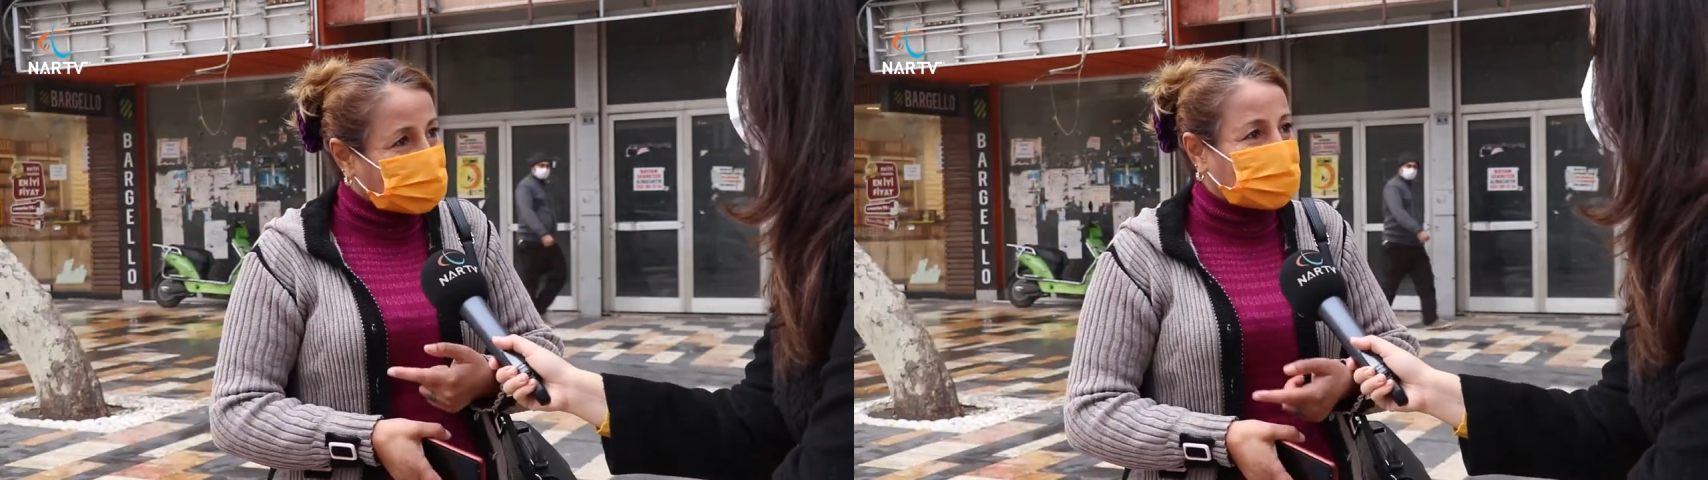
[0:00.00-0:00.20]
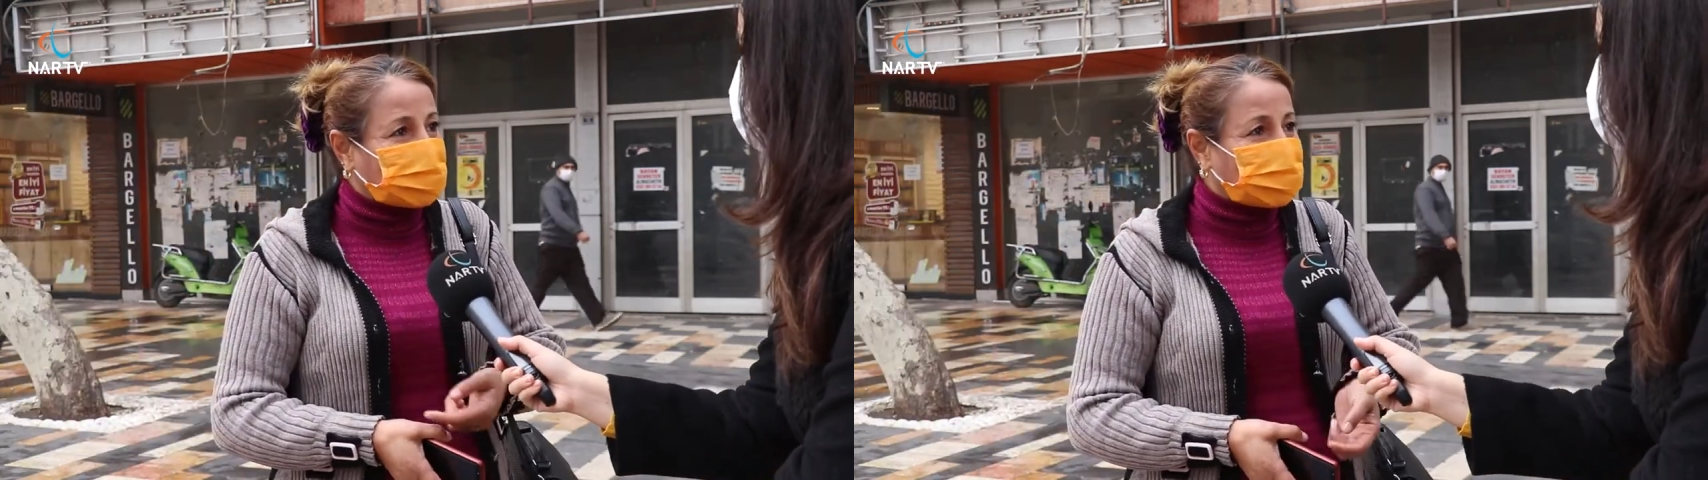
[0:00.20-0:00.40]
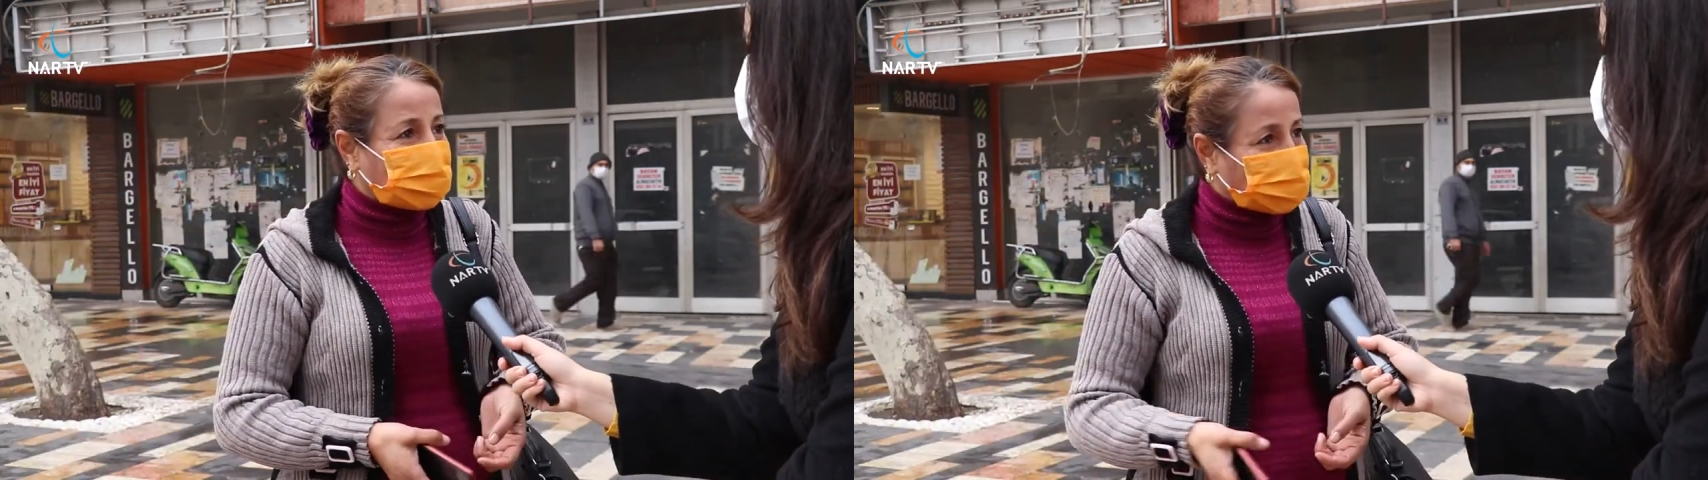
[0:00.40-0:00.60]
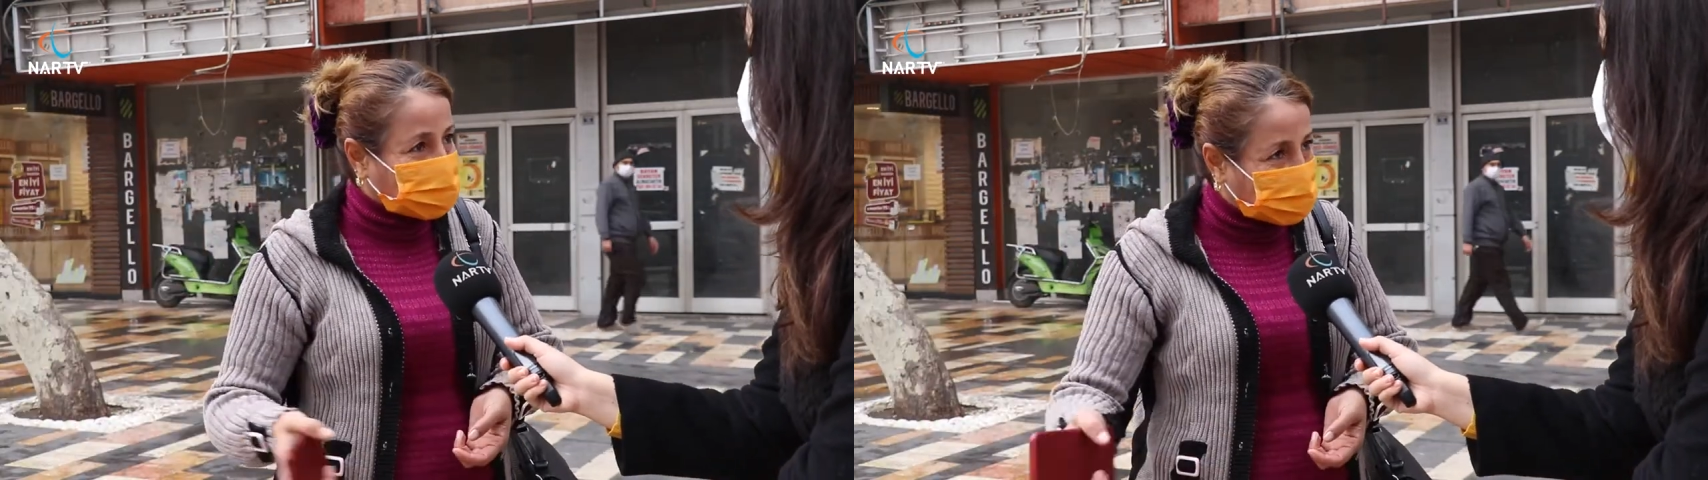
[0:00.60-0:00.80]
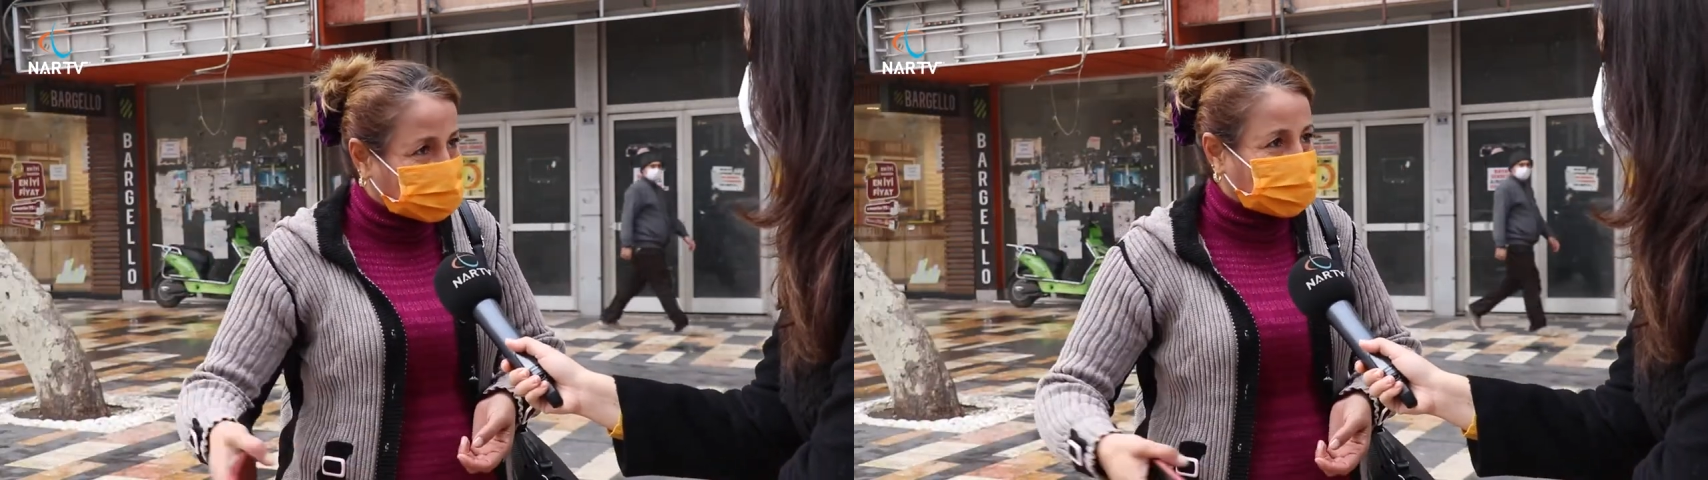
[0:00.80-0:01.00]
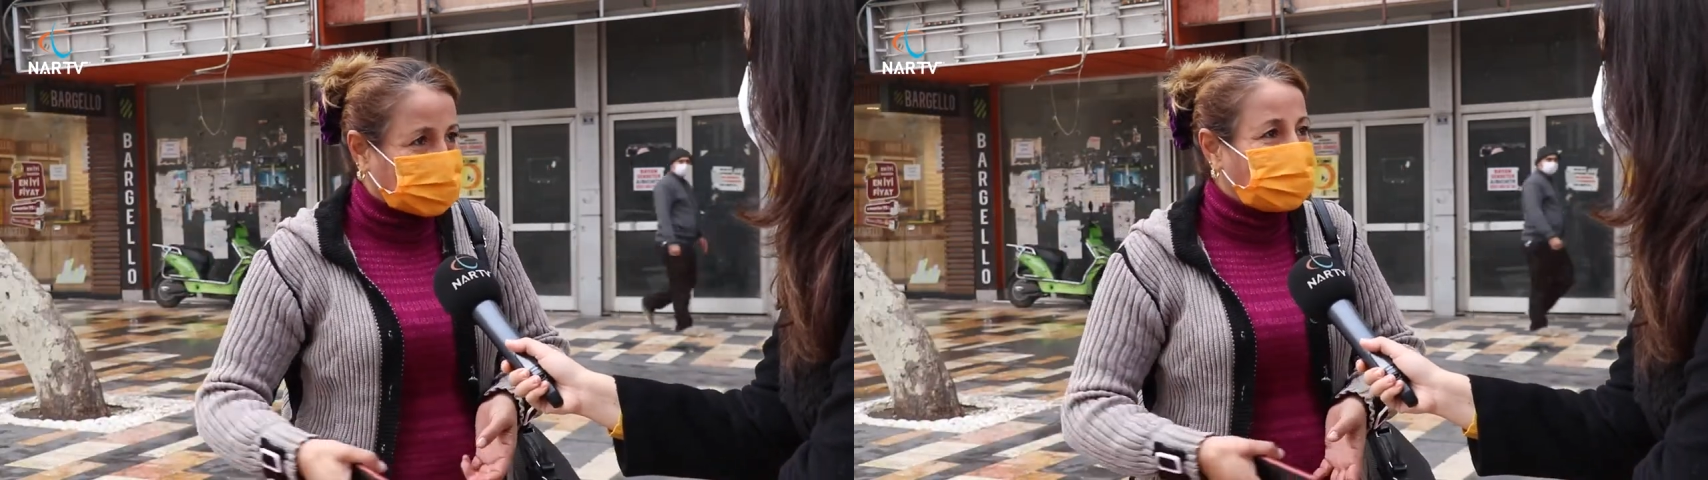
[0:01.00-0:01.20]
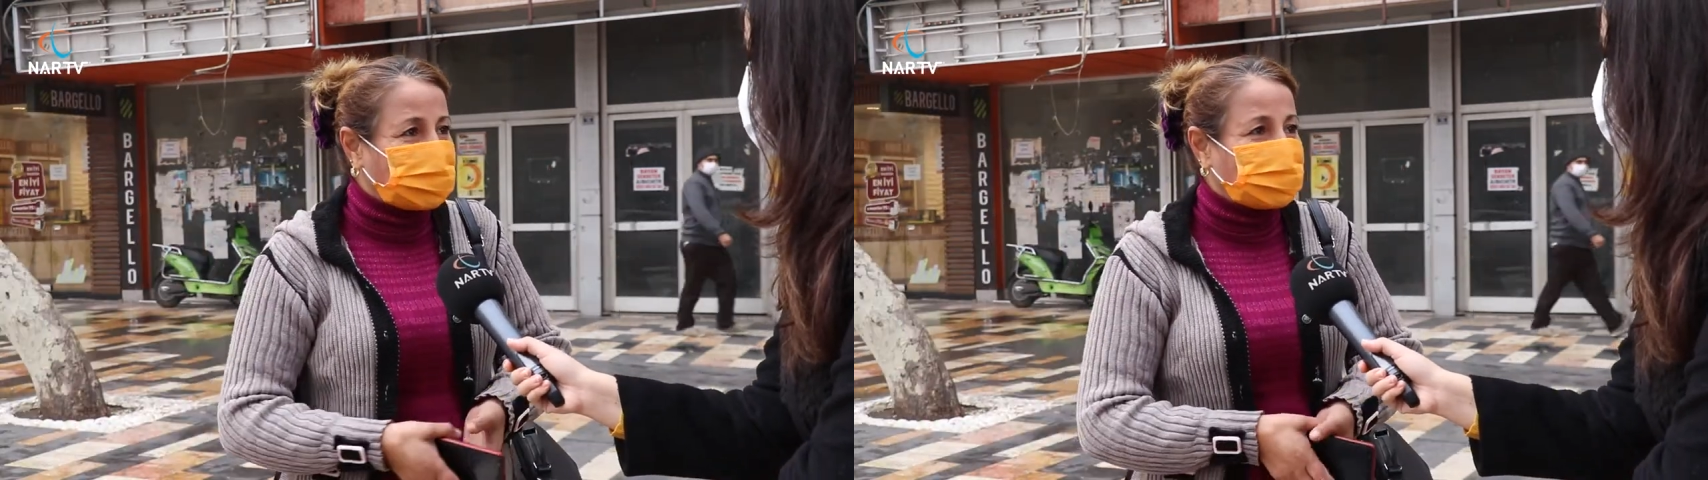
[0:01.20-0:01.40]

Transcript: geldi katıldı.